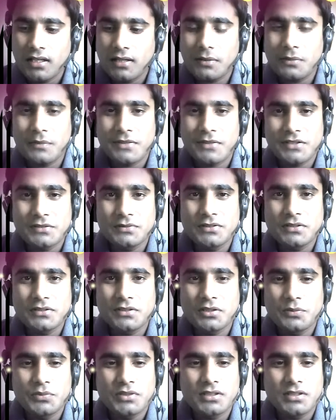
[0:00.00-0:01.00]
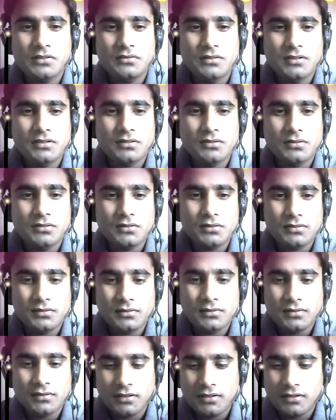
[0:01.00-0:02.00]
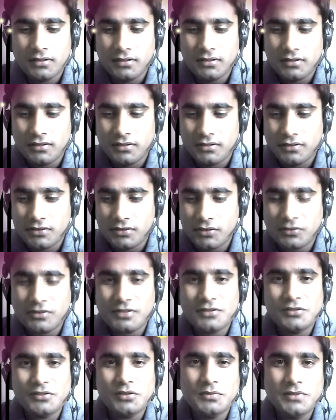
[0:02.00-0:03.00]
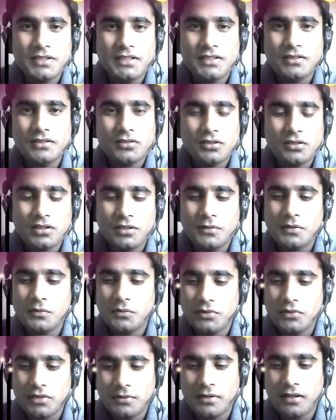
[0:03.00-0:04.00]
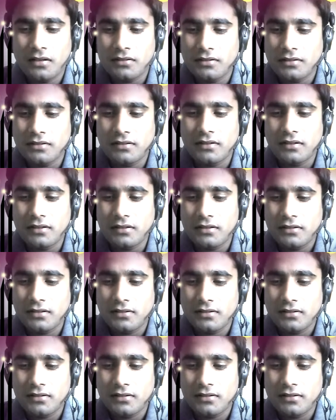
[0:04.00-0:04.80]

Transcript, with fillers: আবার মাঝে মধ্যে কম্পিউটার খুলে যখন সকলের ছবি দেখি তখন আমার মনটা ভালো হয়ে যায়